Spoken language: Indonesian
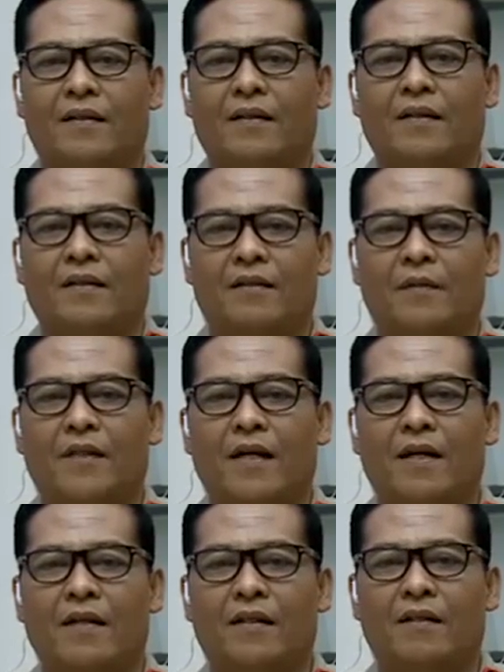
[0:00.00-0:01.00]
uh,
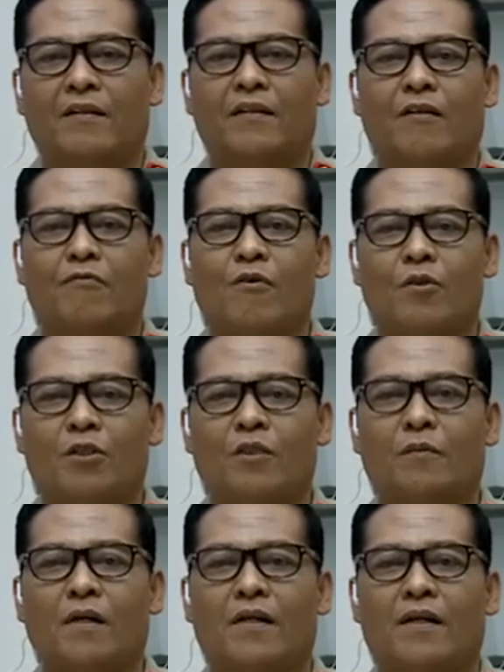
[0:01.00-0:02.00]
sementara ini terfokus
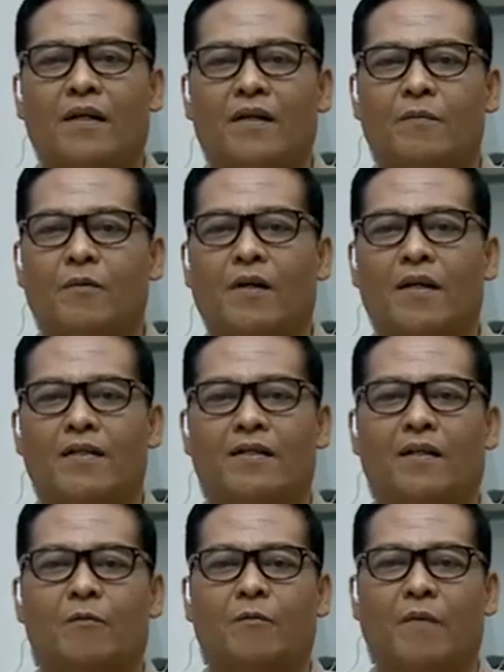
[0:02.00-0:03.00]
kepada Ibu Ratna
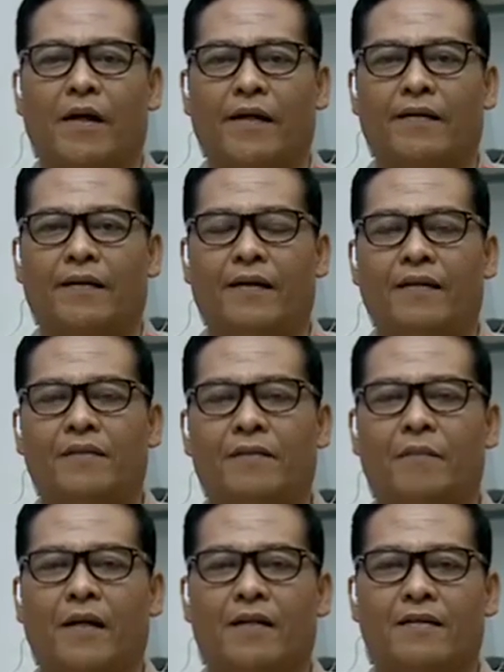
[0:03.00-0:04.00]
Sarumpait ya
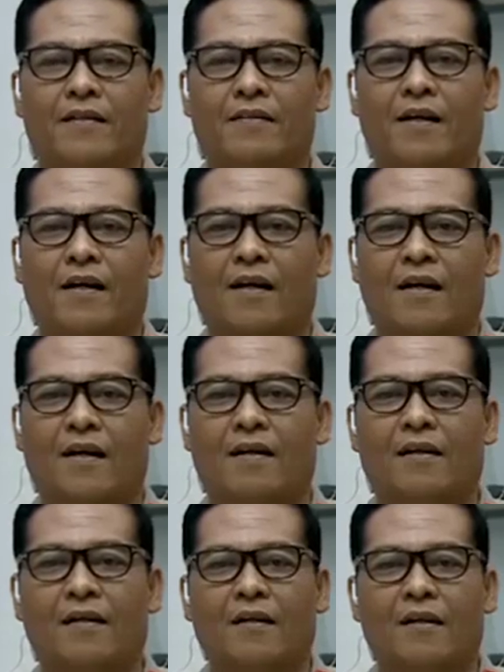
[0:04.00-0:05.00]
sebagai tersangka.
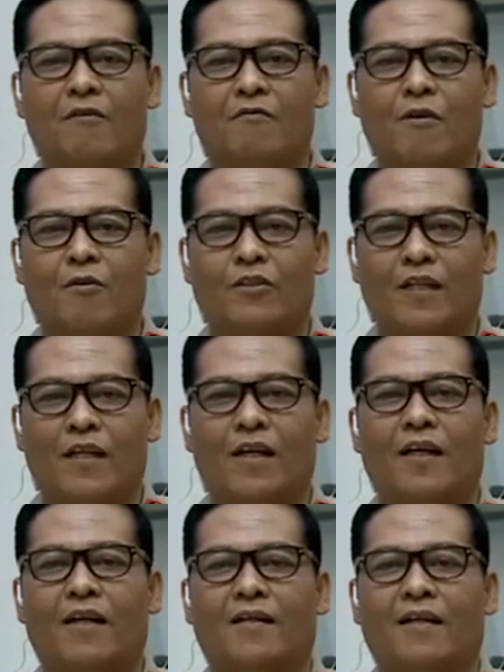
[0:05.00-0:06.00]
Fokus
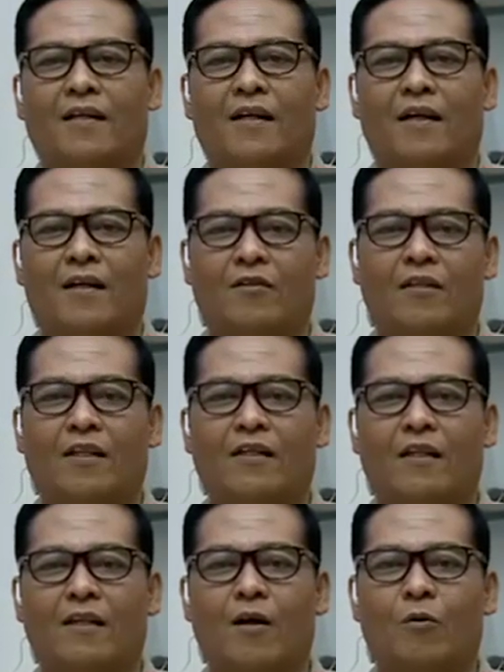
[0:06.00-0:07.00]
inilah yang harus
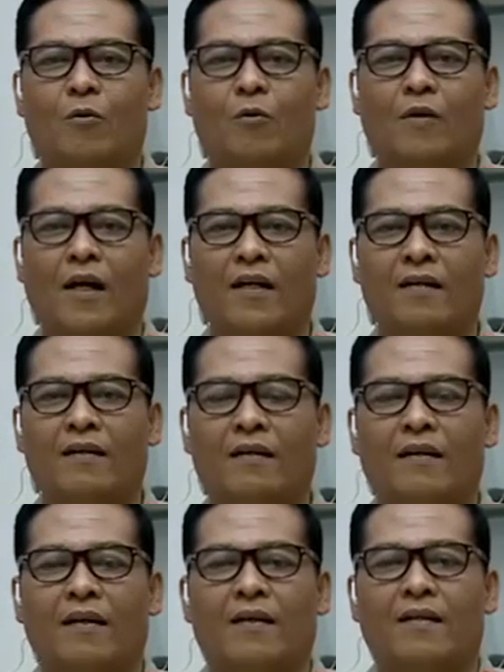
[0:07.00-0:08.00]
kita dahulukan.
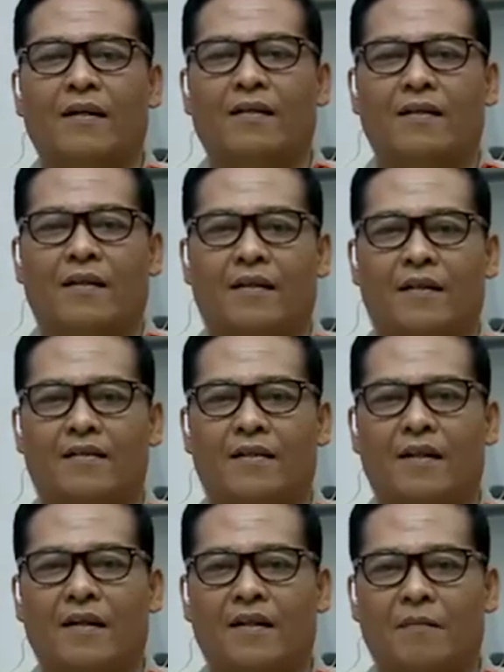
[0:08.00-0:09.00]
Nanti kita
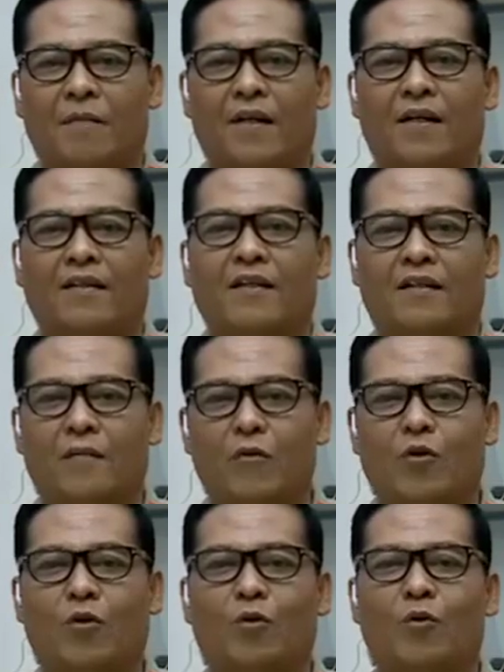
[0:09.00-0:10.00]
serahkan kepada jasa
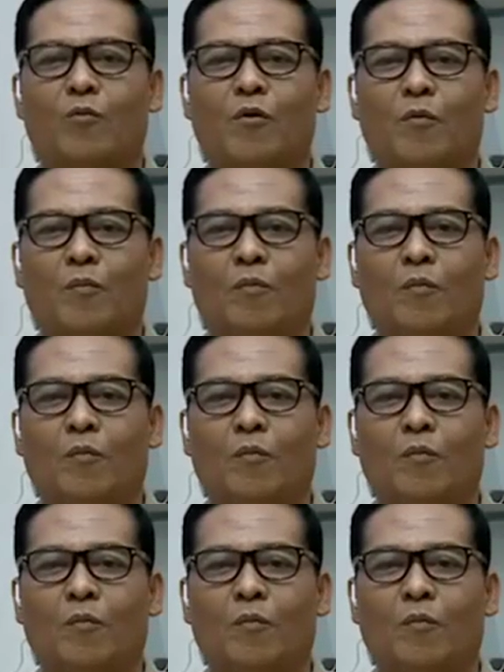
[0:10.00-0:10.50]
penuntut umum.